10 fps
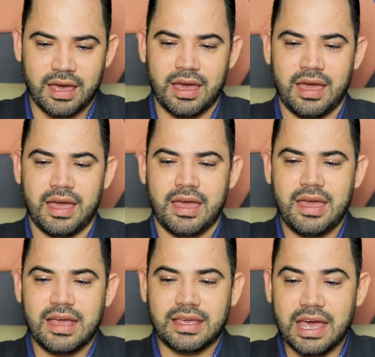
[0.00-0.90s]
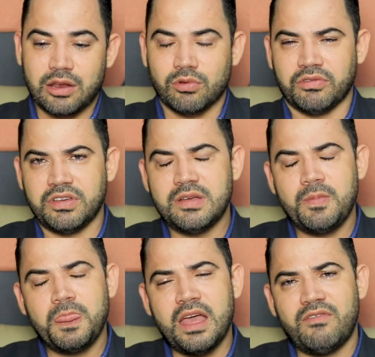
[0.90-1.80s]
é, querem ouvir.
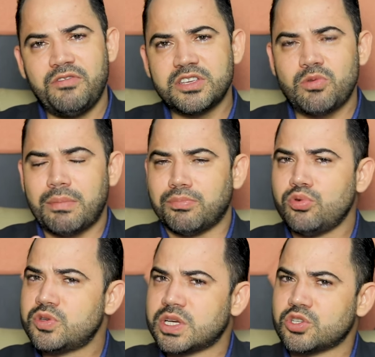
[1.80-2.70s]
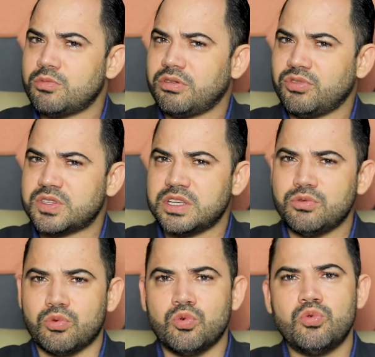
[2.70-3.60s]
Vai fazer uma busca sobre você
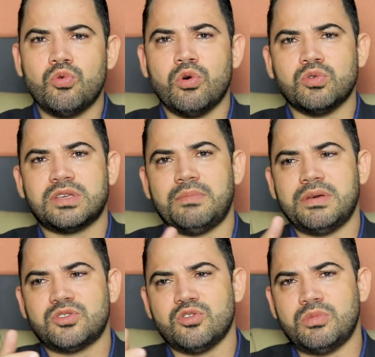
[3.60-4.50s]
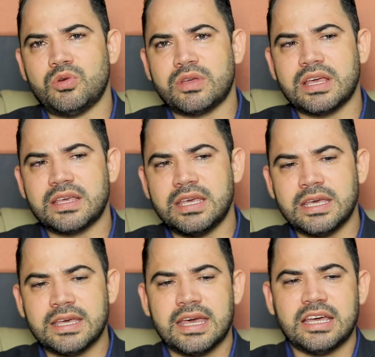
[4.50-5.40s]
no Google, saber sobre o que,
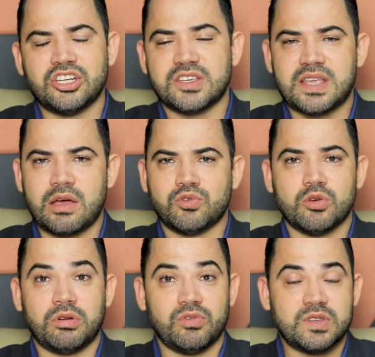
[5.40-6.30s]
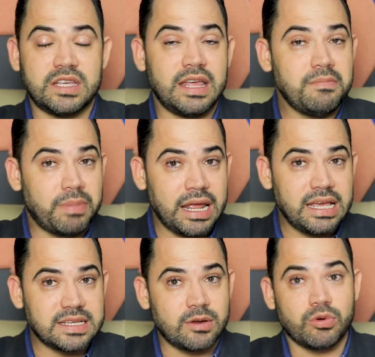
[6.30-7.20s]
que já saiu sobre você na
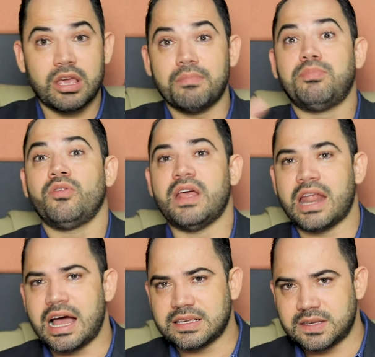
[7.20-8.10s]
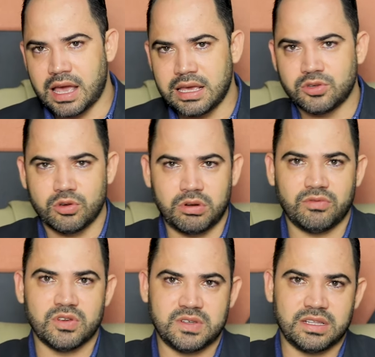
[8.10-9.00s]
imprensa, o que, que poderá sair sobre
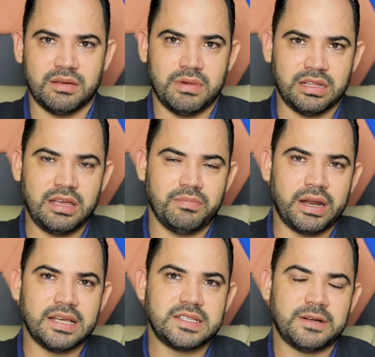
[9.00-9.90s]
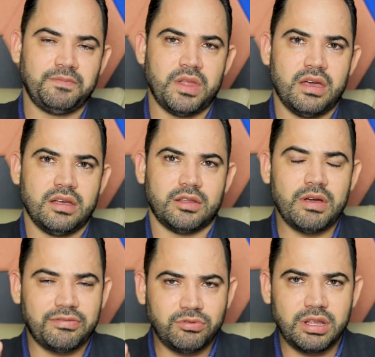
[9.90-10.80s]
você também na imprensa. Então
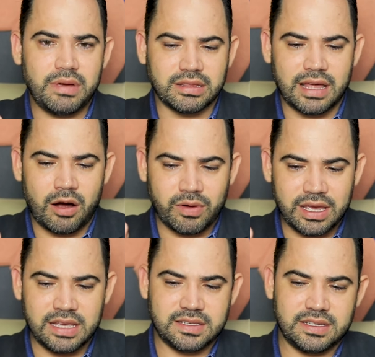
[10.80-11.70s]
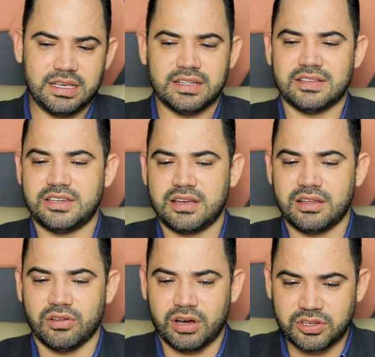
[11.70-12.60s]
é fundamental esse
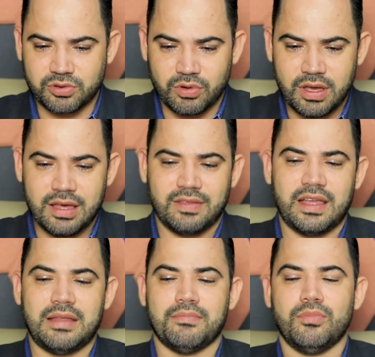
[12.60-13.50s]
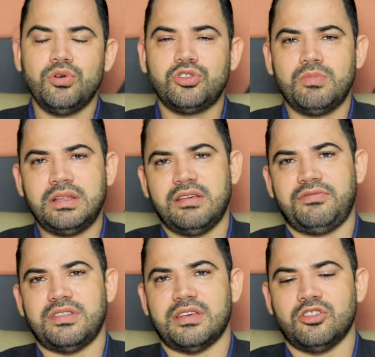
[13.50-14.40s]
diagnóstico ter ele muito bem
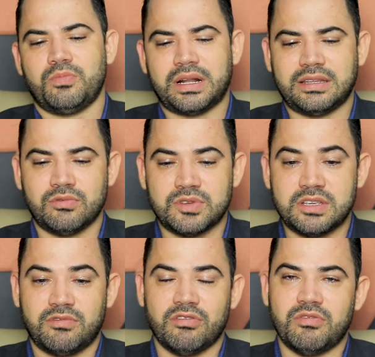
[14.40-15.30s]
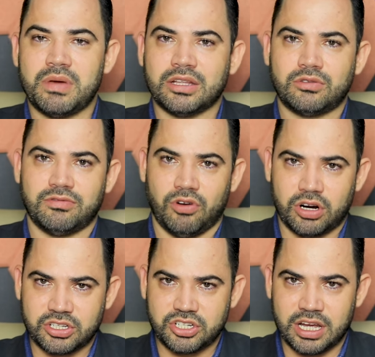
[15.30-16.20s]
definido para ter um desenvolvimento
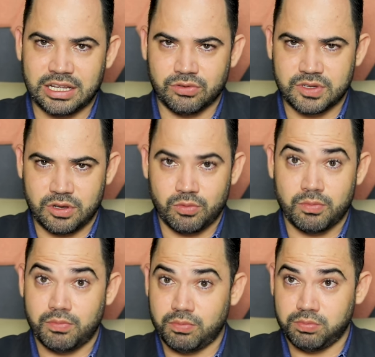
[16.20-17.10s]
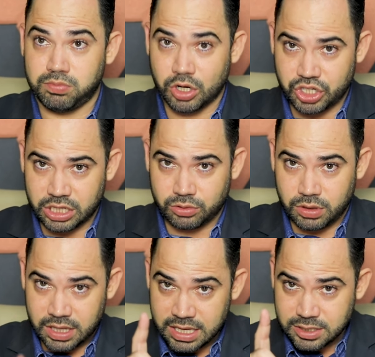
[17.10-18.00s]
forte aí do seu projeto.
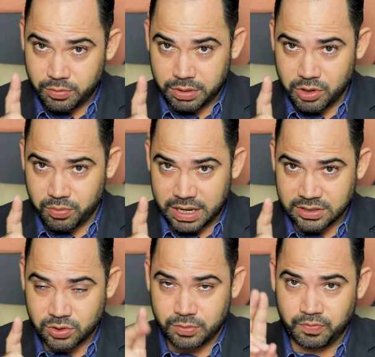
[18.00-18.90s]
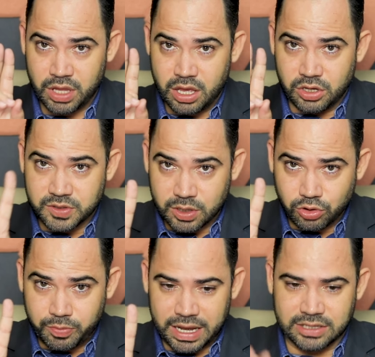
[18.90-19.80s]
Esse é o primeiro passo.
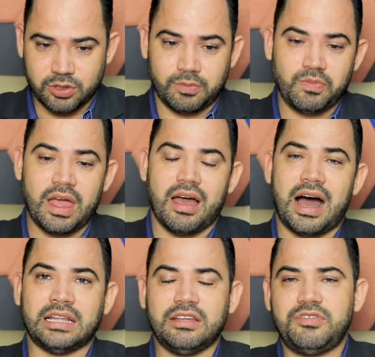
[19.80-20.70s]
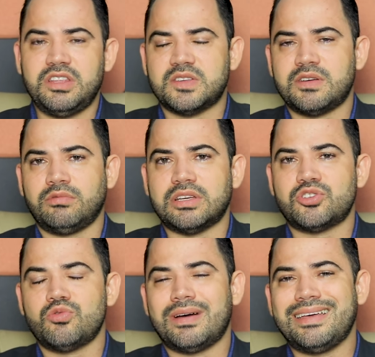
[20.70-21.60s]
segundo passo, a definição da
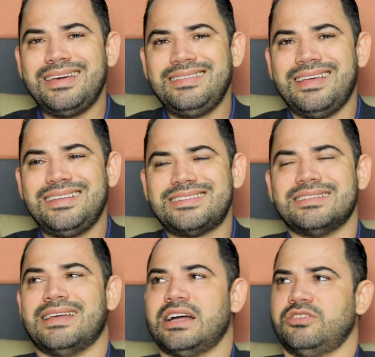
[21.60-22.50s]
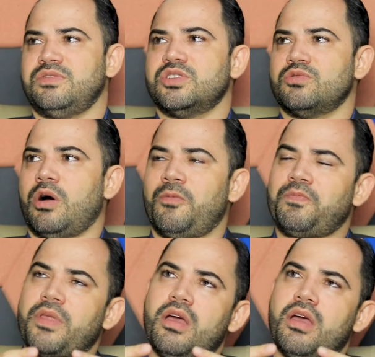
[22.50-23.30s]
sua identidade visual.